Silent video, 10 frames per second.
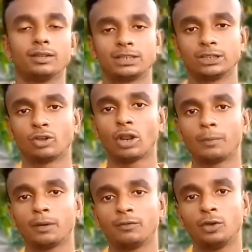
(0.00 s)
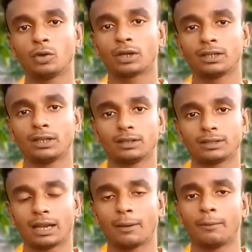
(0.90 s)
তো সেই জন্য আপনার ভিডিওকে
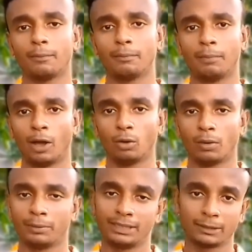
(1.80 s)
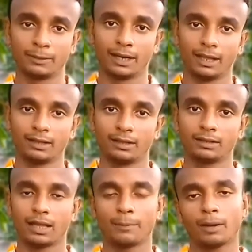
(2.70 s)
তারা ভালোভাবে দেখবে না
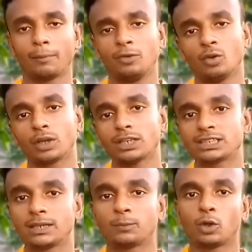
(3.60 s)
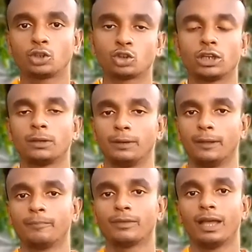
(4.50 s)
আপনার ভিডিও কি স্কিপ করে চলে যাবে
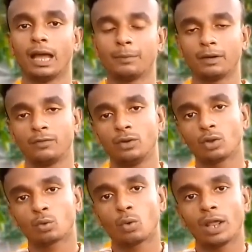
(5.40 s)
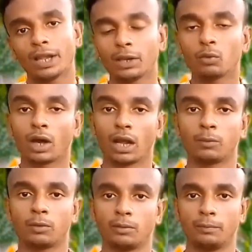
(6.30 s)
আপনার ভিডিওর কোয়ালিটিও
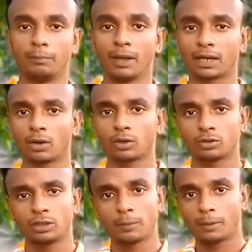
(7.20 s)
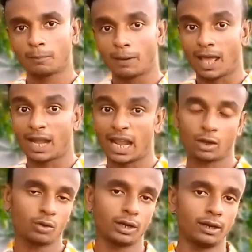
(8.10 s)
খারাপ হবে ব্যাকগ্রাউন্ডকে যদি আপনি ব্লার না
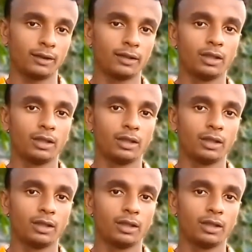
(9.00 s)
করেন